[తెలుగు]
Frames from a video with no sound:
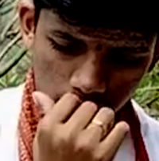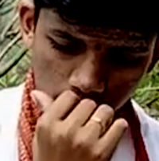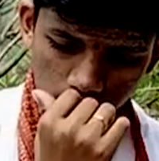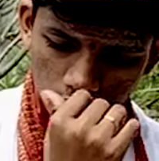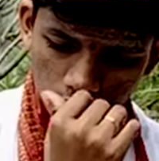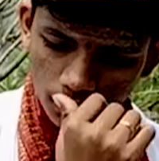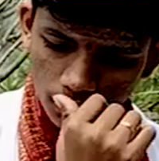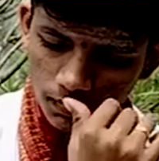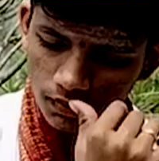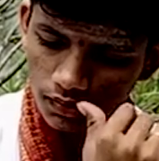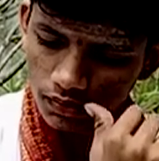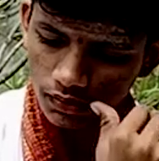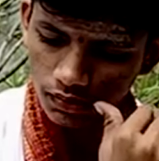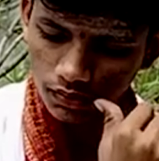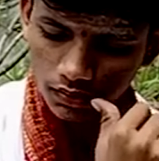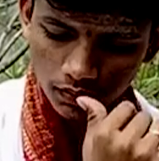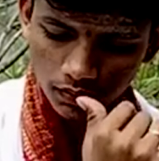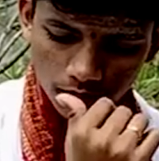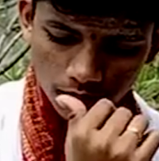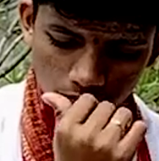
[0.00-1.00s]
ఎవరిని వేదం
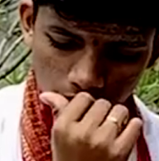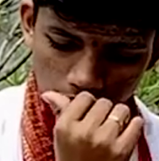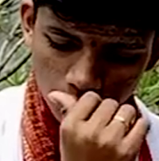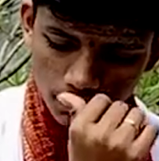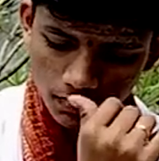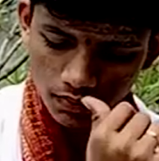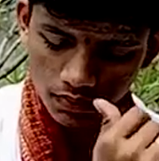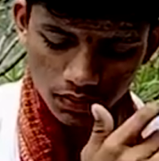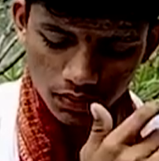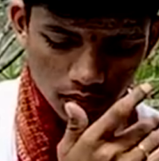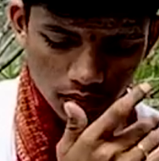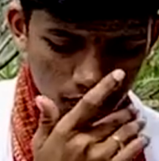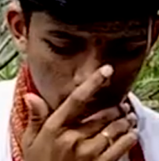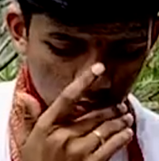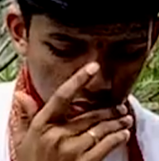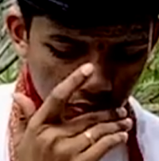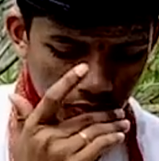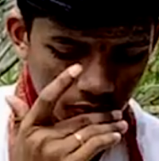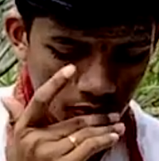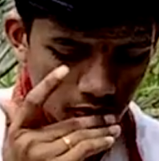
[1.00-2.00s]
చిన్నపుచ్చదు
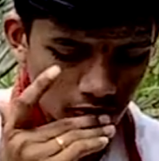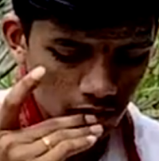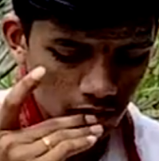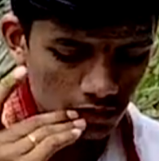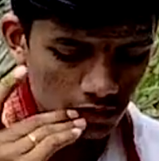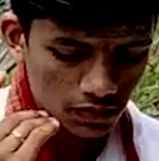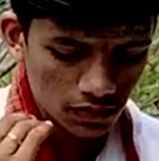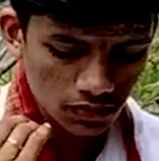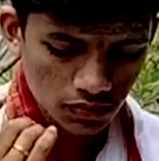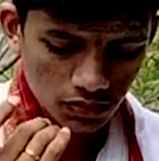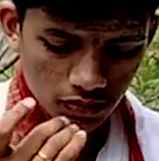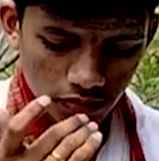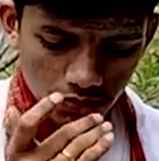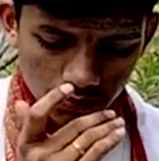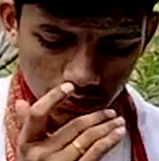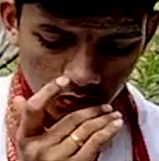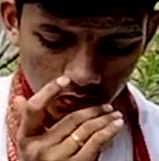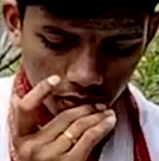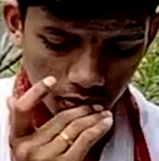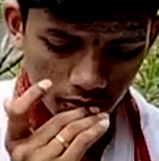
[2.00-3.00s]
వాళ్ళు కాయకష్టం
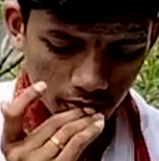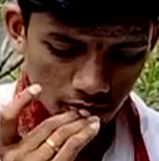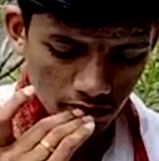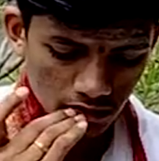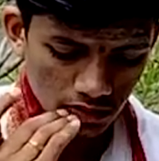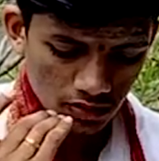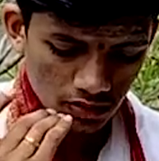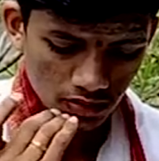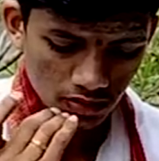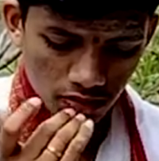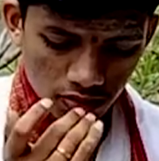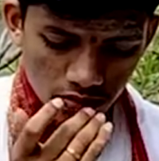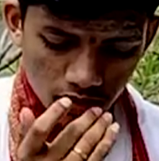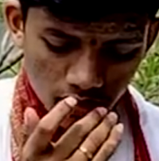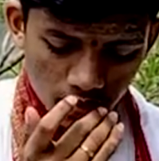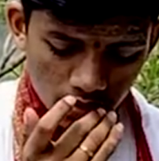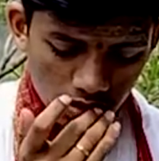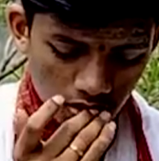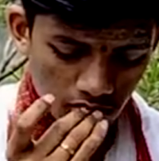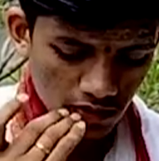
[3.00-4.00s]
చేసి వ్యవసాయం
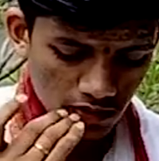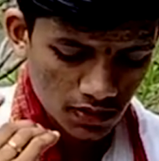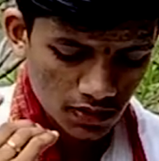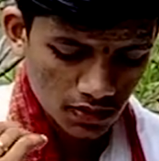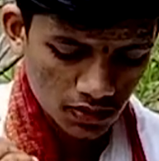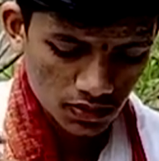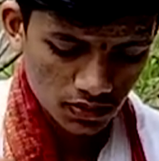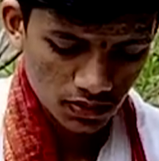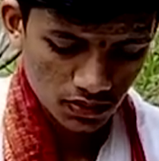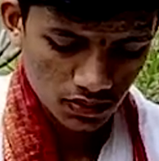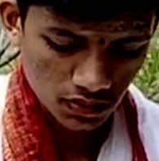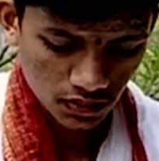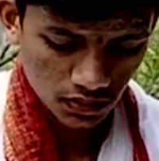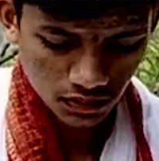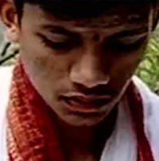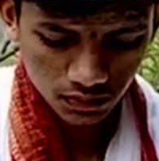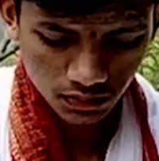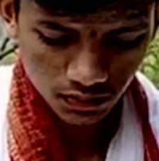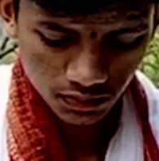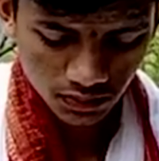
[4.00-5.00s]
చేయవలసిన వాడు వాడిని నువ్వు
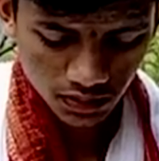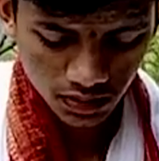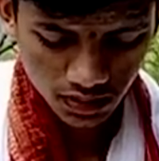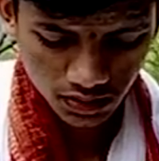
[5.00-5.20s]
కూర్చొని